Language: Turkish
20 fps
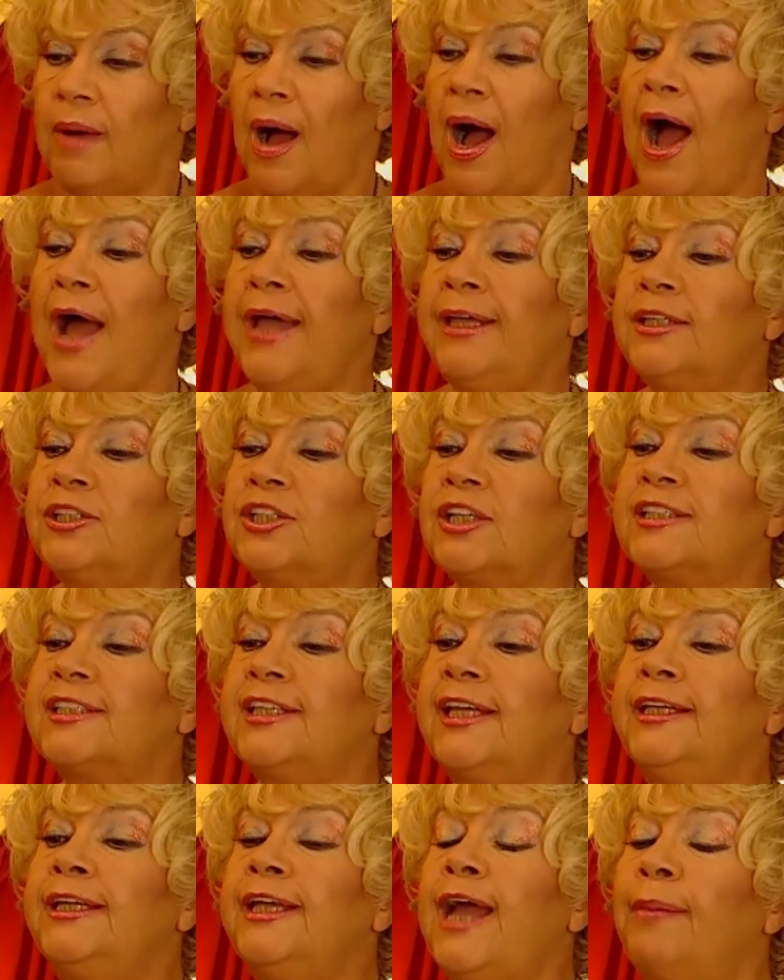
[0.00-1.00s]
Ayrıca
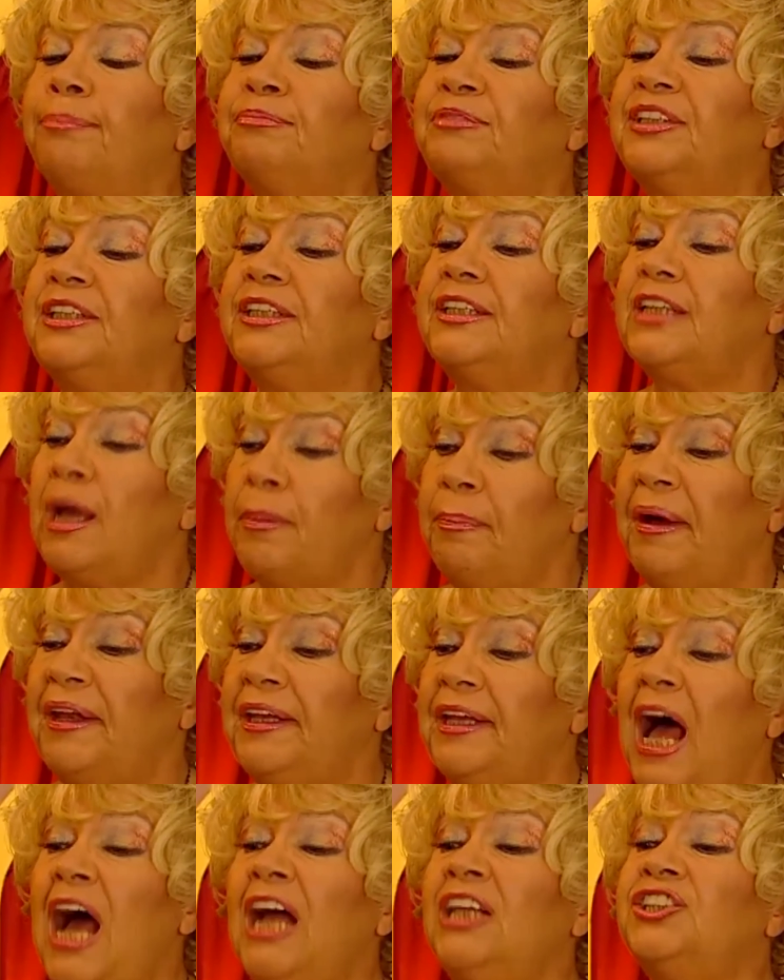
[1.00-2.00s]
seni yaptığını
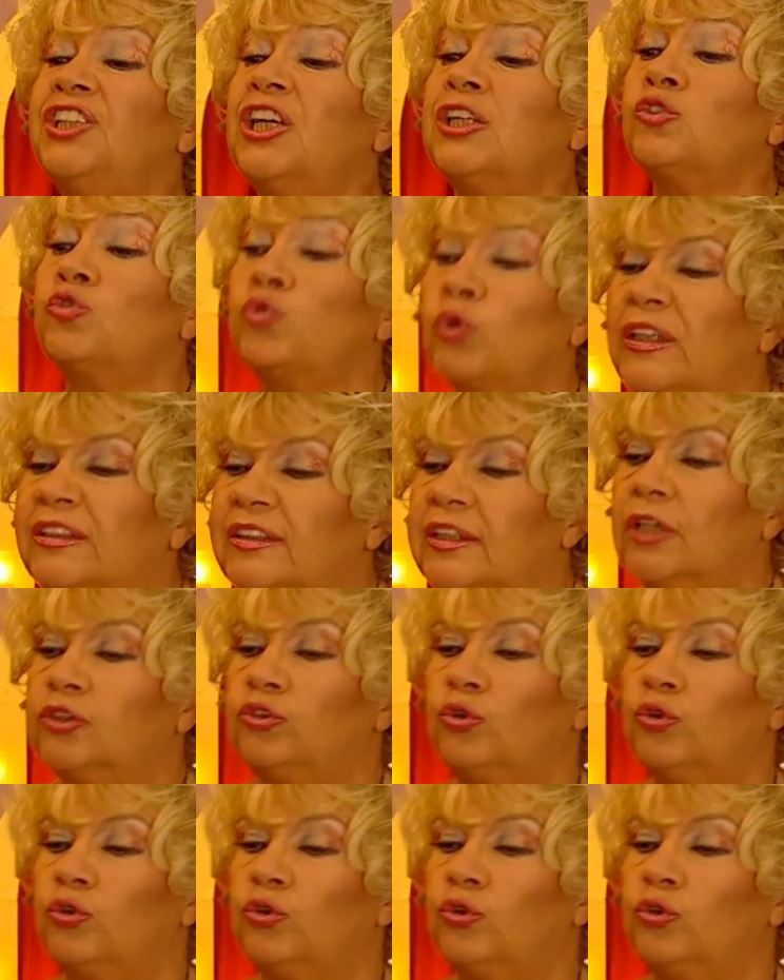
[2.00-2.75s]
yapanın ancak suratına